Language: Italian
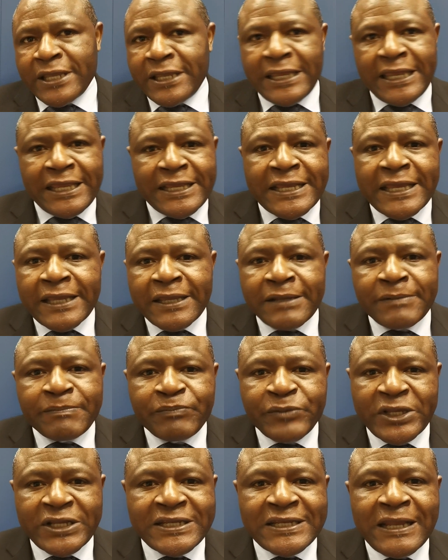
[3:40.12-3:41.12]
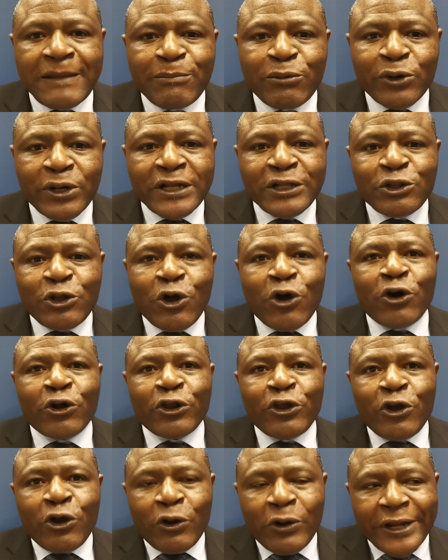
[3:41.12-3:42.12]
e, e di
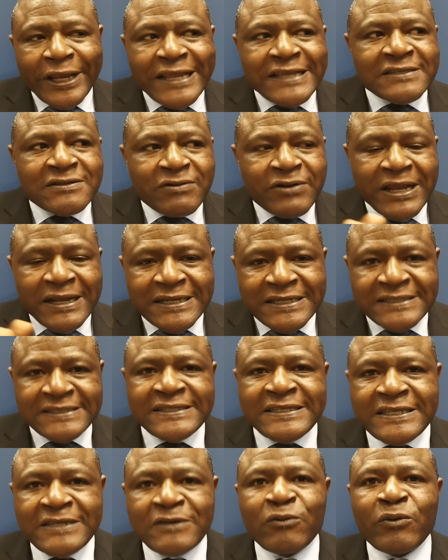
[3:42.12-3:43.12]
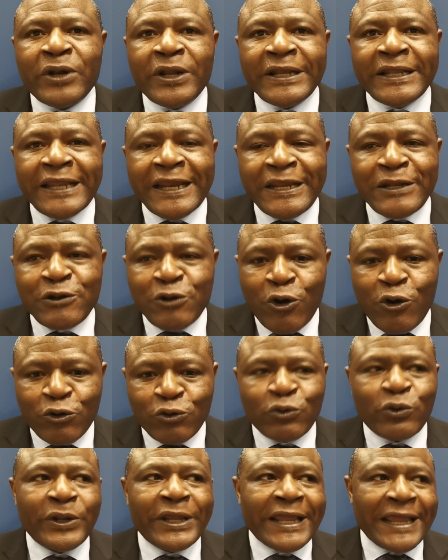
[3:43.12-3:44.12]
laboratorio riescono a distinguere tra i
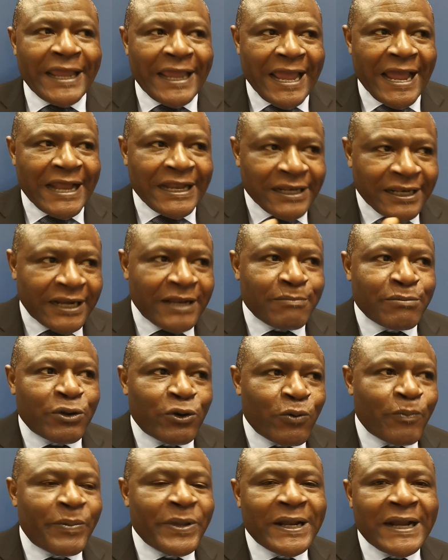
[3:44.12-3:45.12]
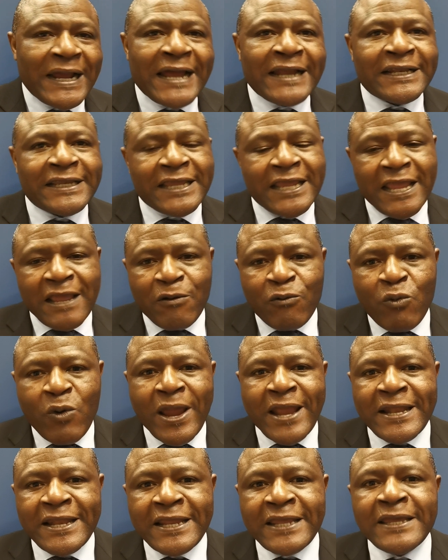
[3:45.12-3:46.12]
noduli che andrebbero operati e
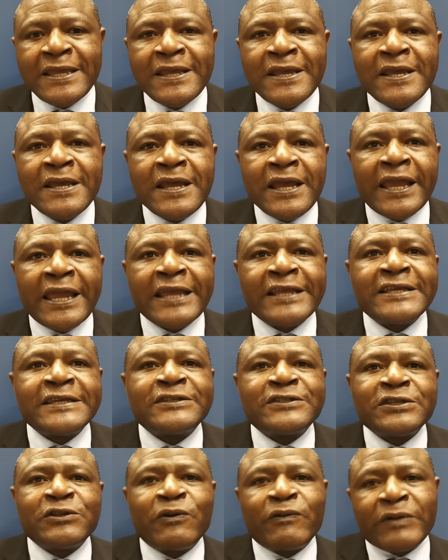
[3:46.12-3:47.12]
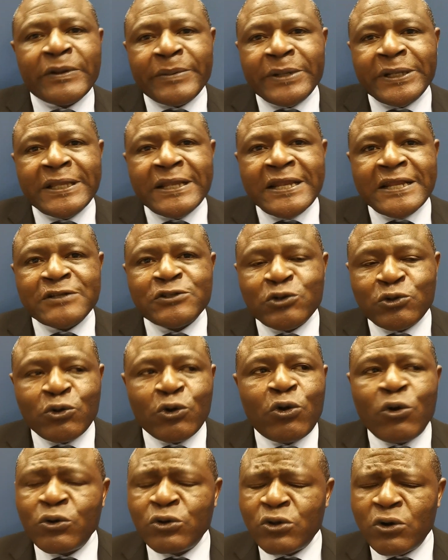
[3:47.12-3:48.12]
quelli che si dovrebbe tenere sotto
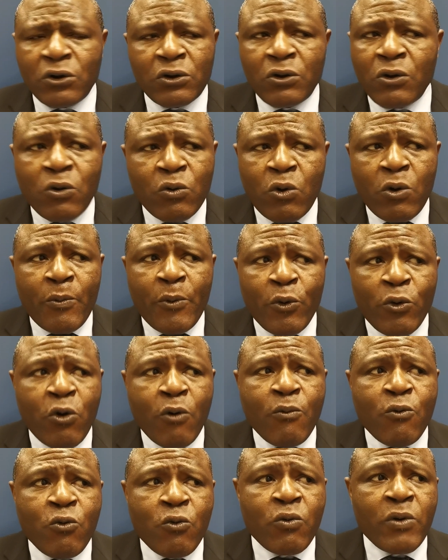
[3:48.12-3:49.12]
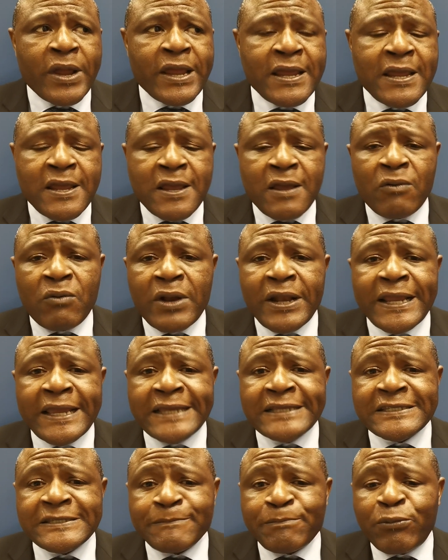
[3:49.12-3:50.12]
controllo o com- comunque quelli
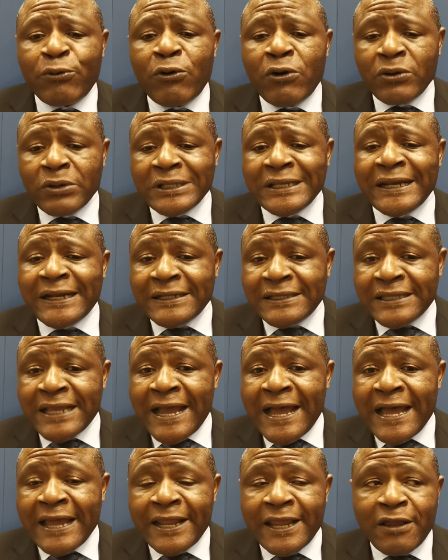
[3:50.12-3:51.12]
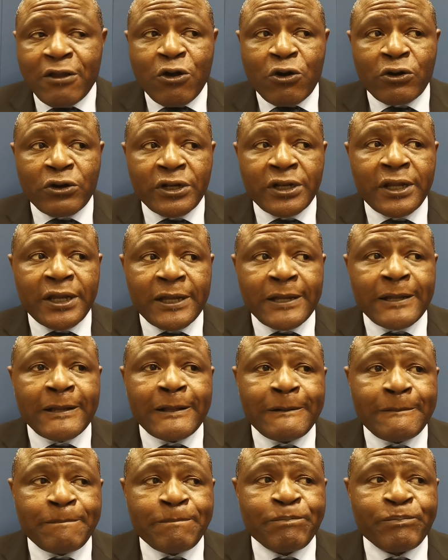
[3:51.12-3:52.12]
che si può trattare
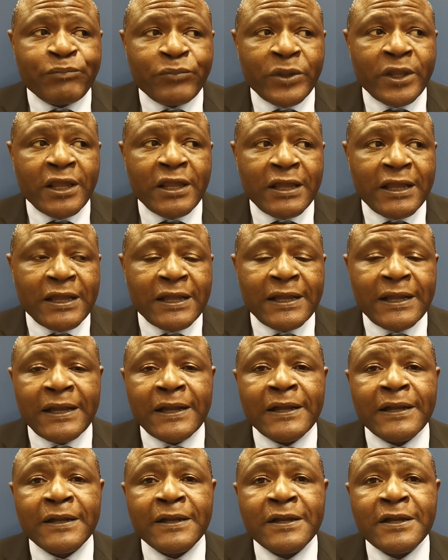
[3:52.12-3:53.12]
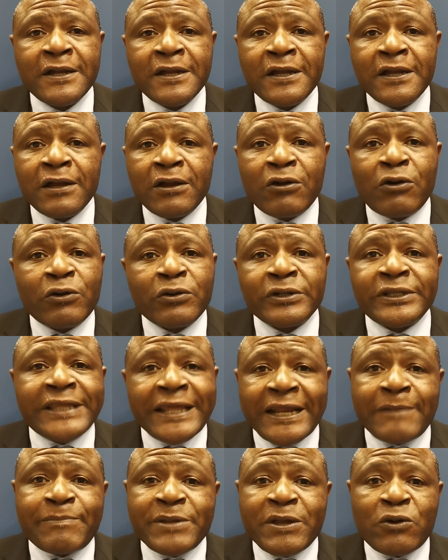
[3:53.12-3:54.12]
con, eh, con
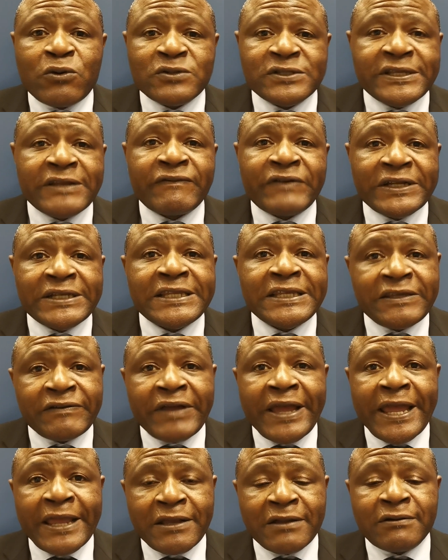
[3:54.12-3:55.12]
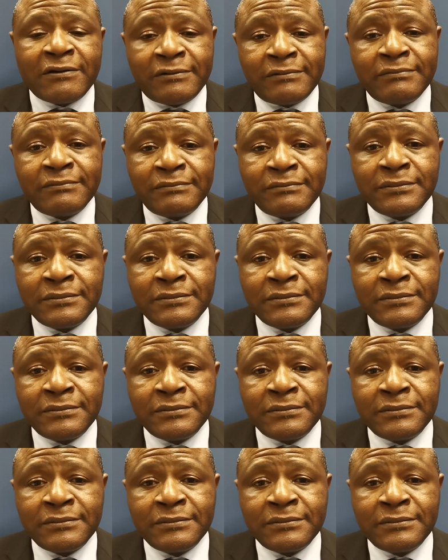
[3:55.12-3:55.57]
terapia conservativa. Ecco.